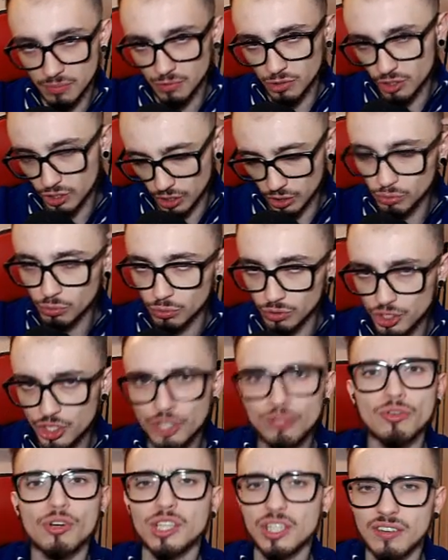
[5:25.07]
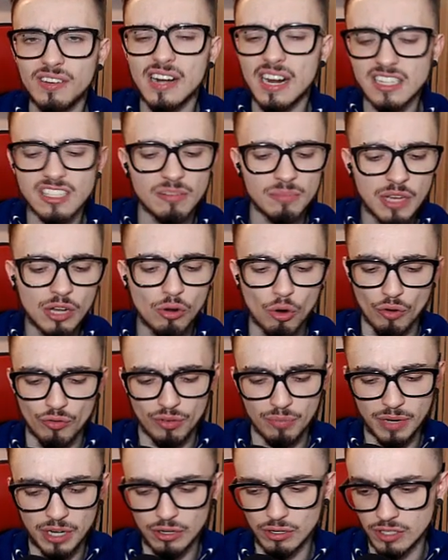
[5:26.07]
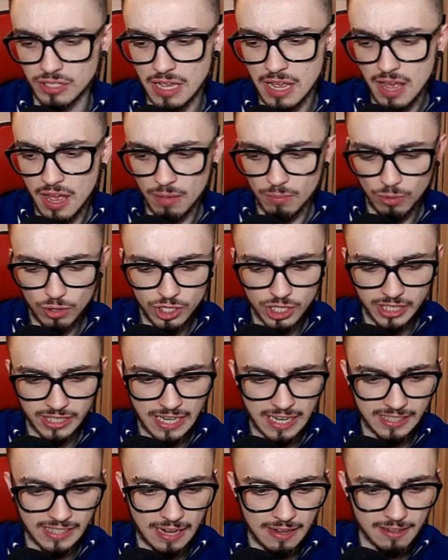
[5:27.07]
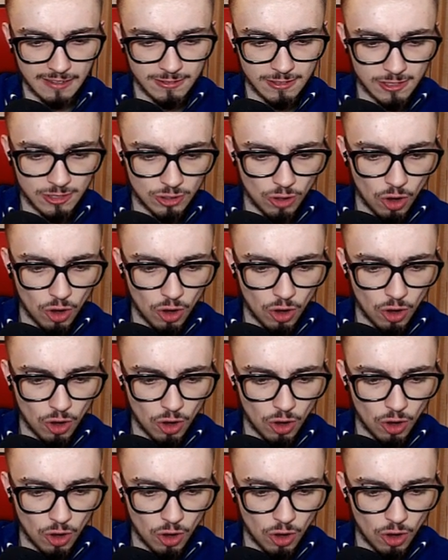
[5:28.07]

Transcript: он немножко, ну, с четвертого раза мне кофе принес. Может, как-то